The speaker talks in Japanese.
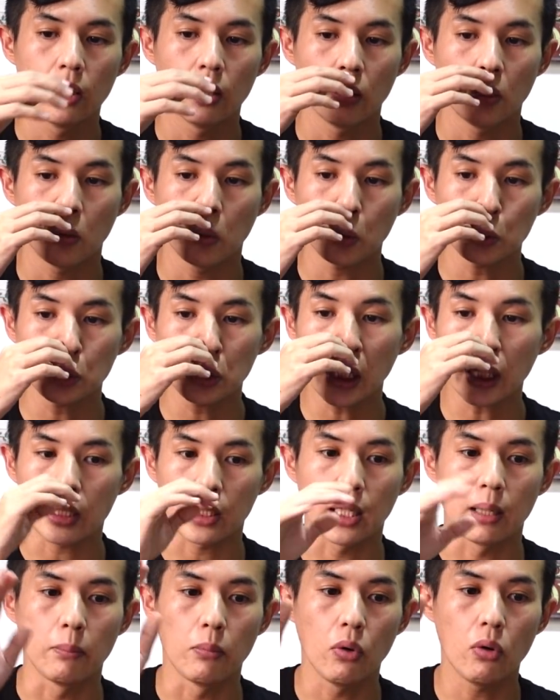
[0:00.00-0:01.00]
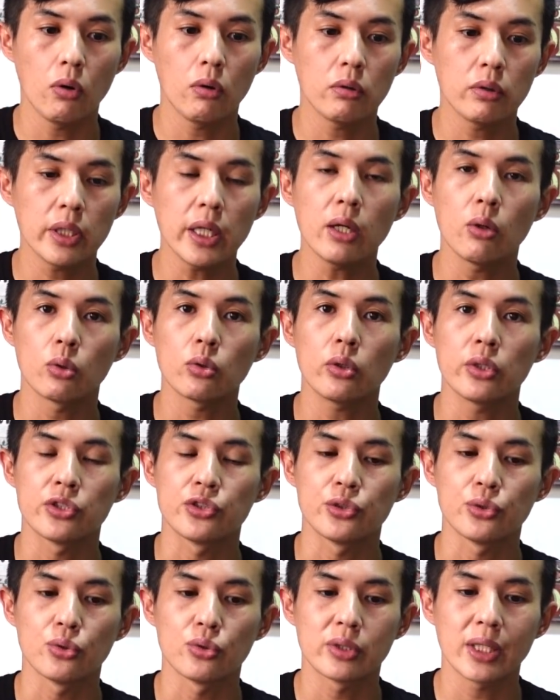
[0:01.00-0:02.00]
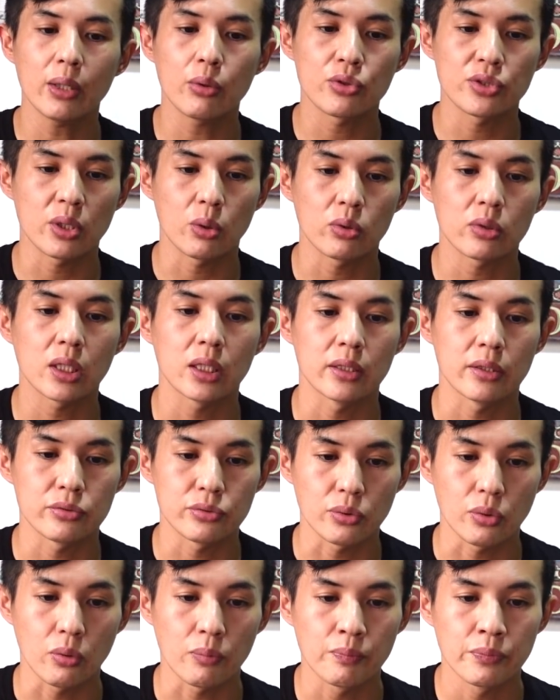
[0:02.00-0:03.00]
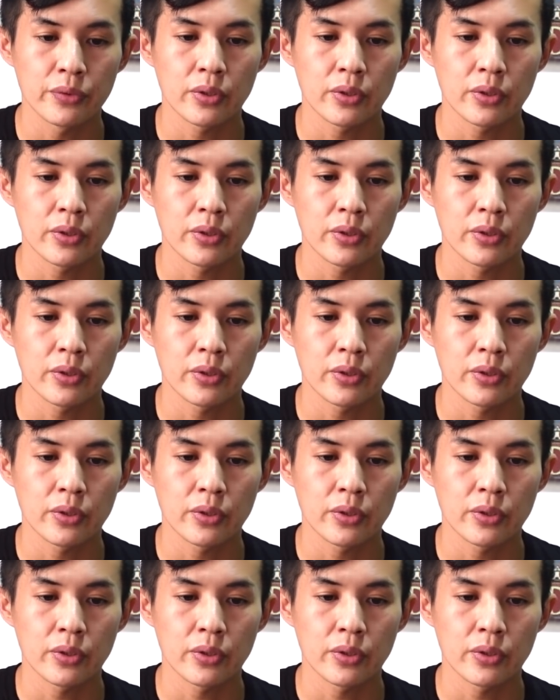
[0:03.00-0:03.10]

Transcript: ほんならね、門限ほどに渋滞をしておったんですよ。